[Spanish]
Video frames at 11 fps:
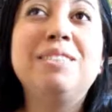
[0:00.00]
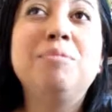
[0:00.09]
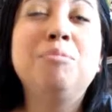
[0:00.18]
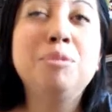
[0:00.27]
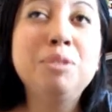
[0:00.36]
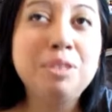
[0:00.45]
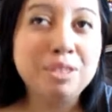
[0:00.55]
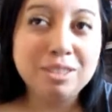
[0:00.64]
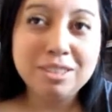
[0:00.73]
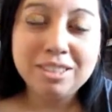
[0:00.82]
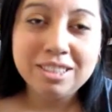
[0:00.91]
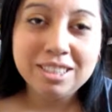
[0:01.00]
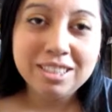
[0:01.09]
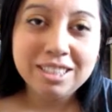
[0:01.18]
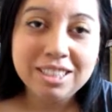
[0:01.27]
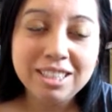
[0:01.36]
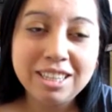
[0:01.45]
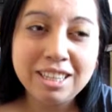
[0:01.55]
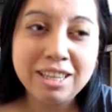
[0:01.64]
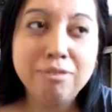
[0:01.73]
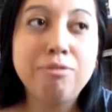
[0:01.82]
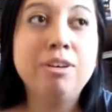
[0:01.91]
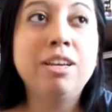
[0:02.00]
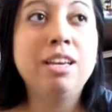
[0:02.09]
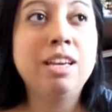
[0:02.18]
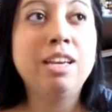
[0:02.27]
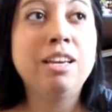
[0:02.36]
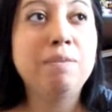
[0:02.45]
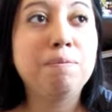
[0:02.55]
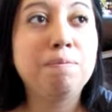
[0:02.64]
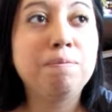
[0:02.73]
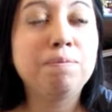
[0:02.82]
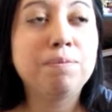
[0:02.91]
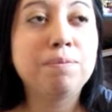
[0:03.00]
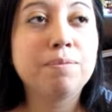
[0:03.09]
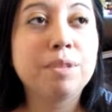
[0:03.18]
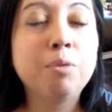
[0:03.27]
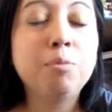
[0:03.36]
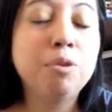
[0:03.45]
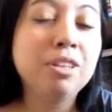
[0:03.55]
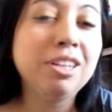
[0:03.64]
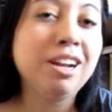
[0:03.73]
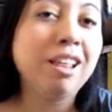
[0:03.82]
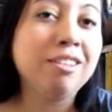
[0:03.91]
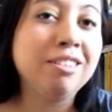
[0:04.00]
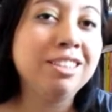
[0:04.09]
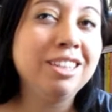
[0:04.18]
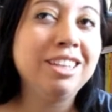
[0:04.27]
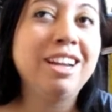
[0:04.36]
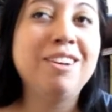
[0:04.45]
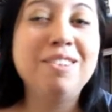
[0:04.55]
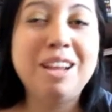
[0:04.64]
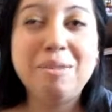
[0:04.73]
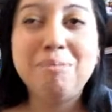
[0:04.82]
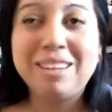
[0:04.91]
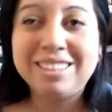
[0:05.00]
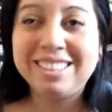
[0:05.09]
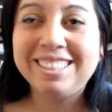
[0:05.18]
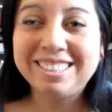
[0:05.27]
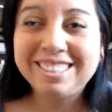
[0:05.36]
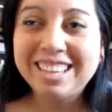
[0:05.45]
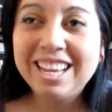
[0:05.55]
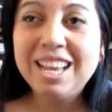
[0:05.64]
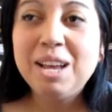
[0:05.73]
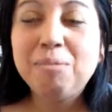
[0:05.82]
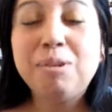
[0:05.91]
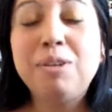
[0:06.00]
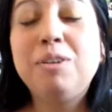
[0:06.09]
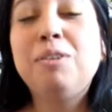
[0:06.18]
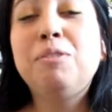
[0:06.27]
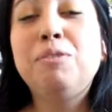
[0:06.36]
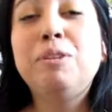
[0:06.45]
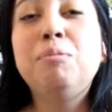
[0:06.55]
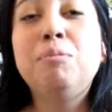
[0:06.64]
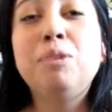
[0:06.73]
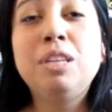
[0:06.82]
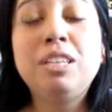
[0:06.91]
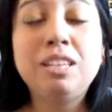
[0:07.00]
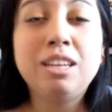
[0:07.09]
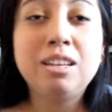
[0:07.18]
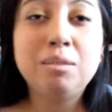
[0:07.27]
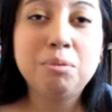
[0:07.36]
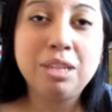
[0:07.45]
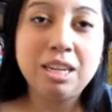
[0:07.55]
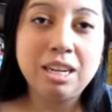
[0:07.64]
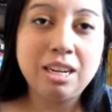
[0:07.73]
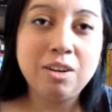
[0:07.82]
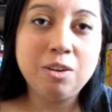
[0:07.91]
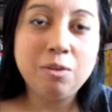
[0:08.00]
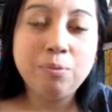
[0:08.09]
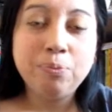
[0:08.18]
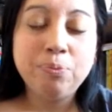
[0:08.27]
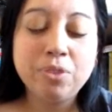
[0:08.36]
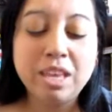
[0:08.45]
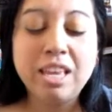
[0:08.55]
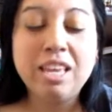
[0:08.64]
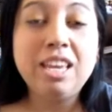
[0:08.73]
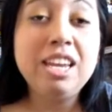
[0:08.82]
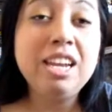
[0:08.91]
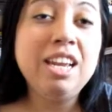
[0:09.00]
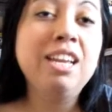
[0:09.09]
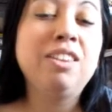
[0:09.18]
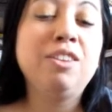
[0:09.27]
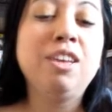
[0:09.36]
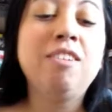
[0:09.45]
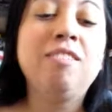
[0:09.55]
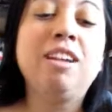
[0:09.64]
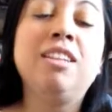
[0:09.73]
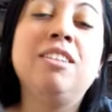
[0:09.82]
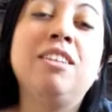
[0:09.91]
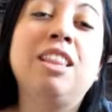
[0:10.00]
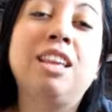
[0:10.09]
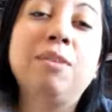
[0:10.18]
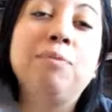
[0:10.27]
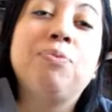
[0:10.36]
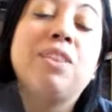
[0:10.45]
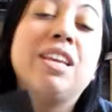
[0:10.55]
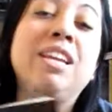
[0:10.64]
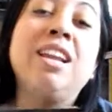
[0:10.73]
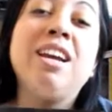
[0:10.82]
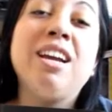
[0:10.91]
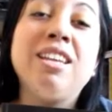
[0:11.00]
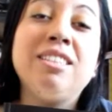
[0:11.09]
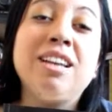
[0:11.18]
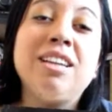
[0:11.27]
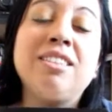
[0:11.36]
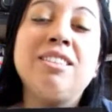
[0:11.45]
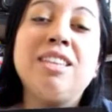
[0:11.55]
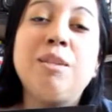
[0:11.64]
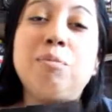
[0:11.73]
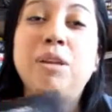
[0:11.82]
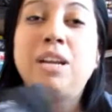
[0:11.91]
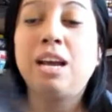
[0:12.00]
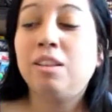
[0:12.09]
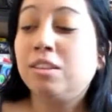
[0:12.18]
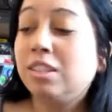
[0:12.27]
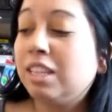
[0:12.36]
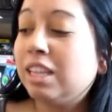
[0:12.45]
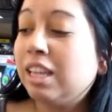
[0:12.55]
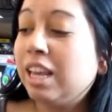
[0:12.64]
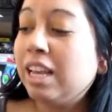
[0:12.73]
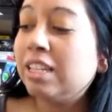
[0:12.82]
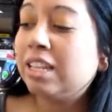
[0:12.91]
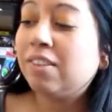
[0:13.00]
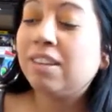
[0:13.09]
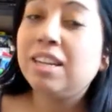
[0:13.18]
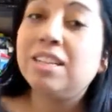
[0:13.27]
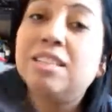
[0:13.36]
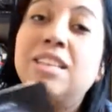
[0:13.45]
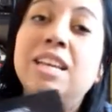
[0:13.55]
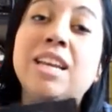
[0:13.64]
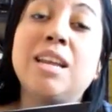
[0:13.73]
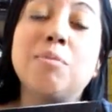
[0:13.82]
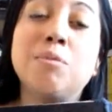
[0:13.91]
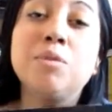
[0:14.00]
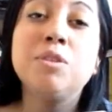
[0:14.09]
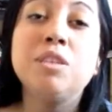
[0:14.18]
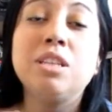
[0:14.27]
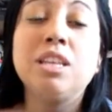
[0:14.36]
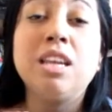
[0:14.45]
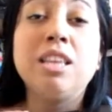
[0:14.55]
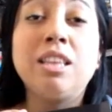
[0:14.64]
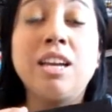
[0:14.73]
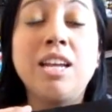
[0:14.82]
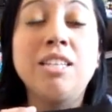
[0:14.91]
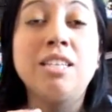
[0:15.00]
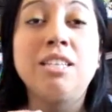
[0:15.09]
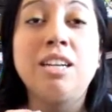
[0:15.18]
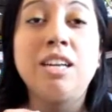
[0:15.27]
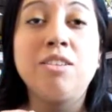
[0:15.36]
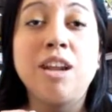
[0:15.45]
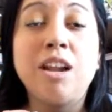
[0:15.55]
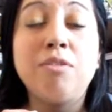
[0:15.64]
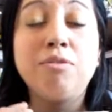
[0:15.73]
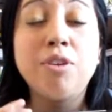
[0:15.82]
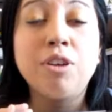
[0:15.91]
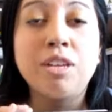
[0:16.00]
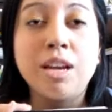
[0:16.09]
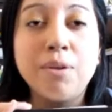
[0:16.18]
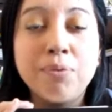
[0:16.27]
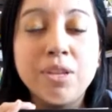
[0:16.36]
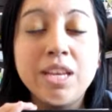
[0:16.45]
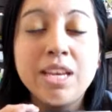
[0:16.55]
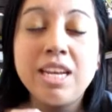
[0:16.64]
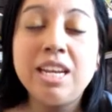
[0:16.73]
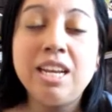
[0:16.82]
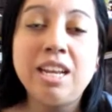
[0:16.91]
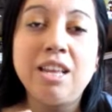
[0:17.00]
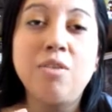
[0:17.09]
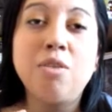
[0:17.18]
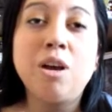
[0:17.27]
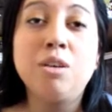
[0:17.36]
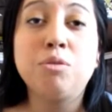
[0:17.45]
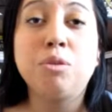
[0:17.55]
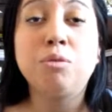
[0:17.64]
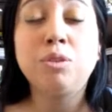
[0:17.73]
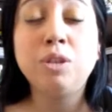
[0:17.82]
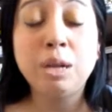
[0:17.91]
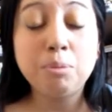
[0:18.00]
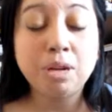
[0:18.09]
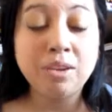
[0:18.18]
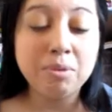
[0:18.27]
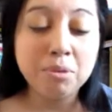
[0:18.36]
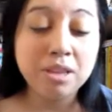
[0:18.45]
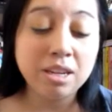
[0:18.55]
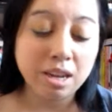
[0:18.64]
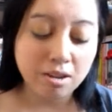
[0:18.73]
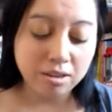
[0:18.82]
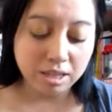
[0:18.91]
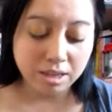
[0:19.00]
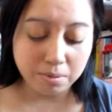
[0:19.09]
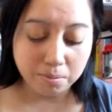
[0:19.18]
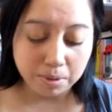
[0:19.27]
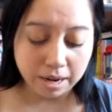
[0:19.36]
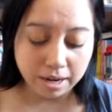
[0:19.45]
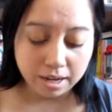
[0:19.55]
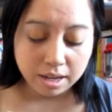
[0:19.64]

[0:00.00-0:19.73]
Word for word: mucho, que fue un poco aterrador en algunas partes, pero fue muy entretenido poder leerlo. Y les estoy hablando de la Casa del Pecado de Isabel C. Lemus está gracias a la editorial Forja y le agradezco a su autora por haberme entregado este ejemplar